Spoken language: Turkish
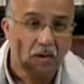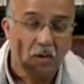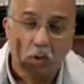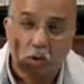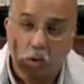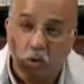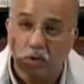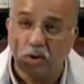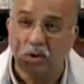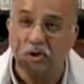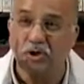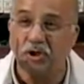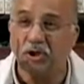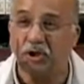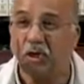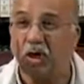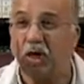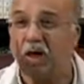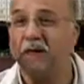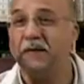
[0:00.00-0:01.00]
Onun için
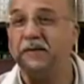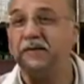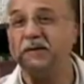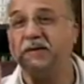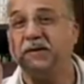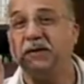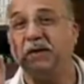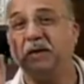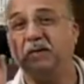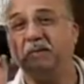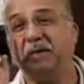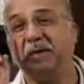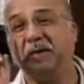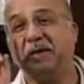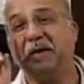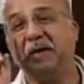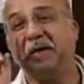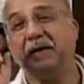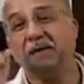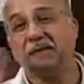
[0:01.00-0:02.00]
ayeti
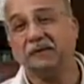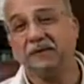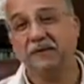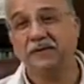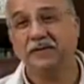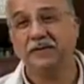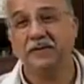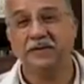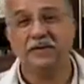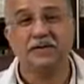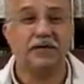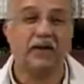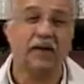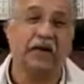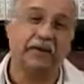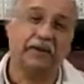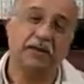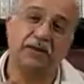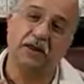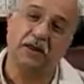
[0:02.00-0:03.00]
kerimede
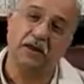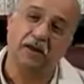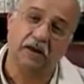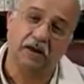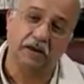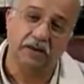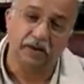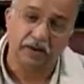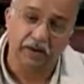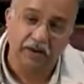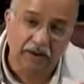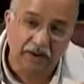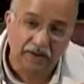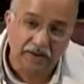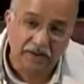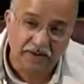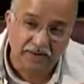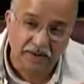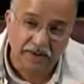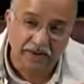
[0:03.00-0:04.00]
Sadece hayır
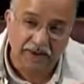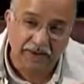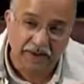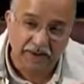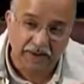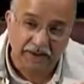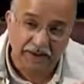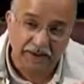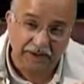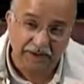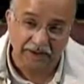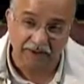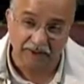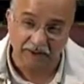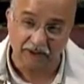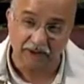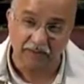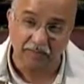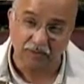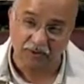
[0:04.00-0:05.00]
yalnız senin elindedir
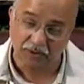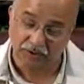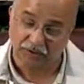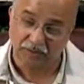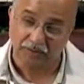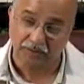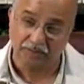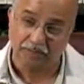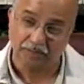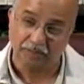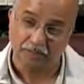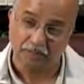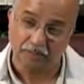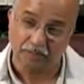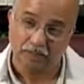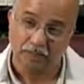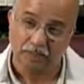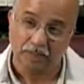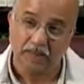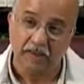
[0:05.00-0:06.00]
denilmiştir.
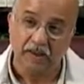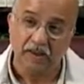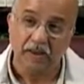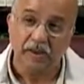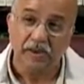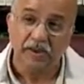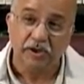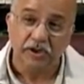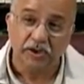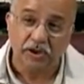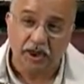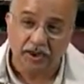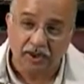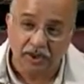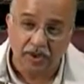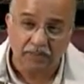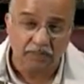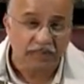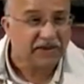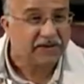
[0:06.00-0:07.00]

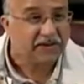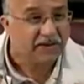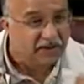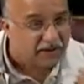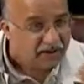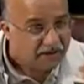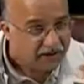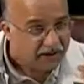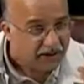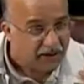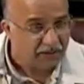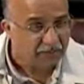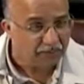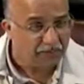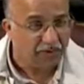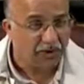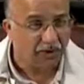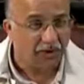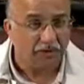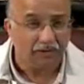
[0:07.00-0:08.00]
Şerri biz isteyelim
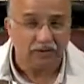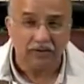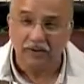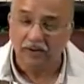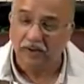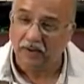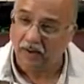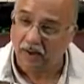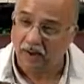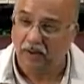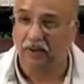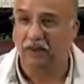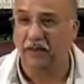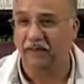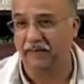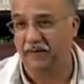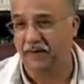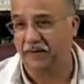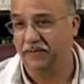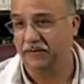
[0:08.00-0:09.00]
ki Allah
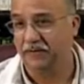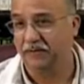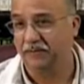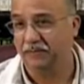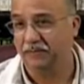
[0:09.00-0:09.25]
versin.